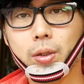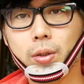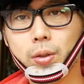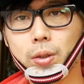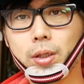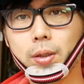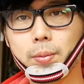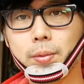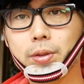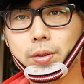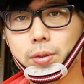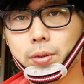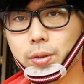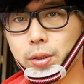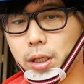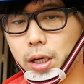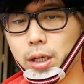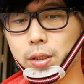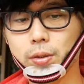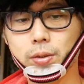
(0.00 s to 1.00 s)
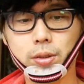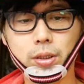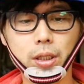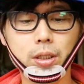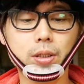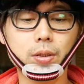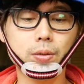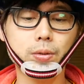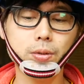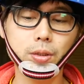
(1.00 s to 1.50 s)
これをもっとねあの
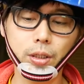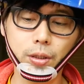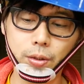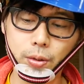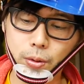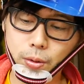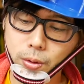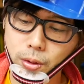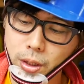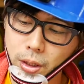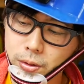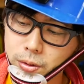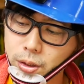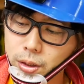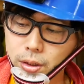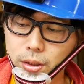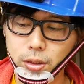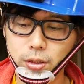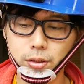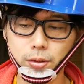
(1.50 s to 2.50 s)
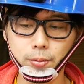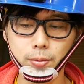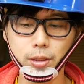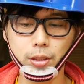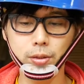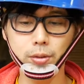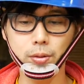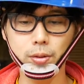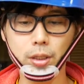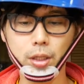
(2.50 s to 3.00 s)
さっきの船より本格的に
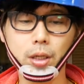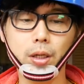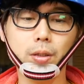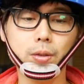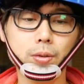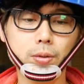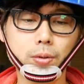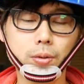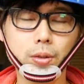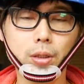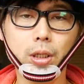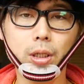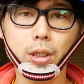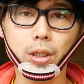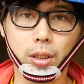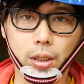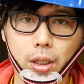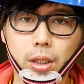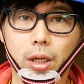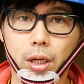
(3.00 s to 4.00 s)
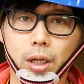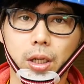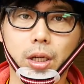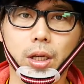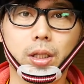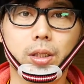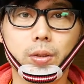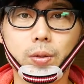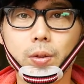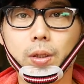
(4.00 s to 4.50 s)
シミュレーションなんか
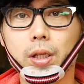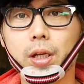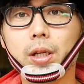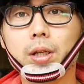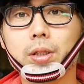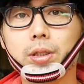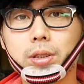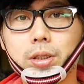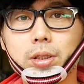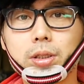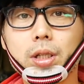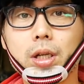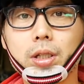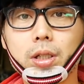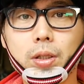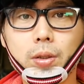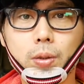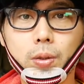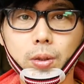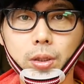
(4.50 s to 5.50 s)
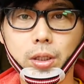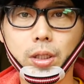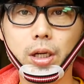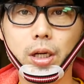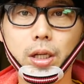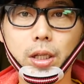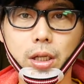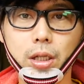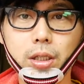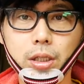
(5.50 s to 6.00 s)
ガタンガタンとかね実際にこう
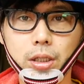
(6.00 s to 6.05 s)
体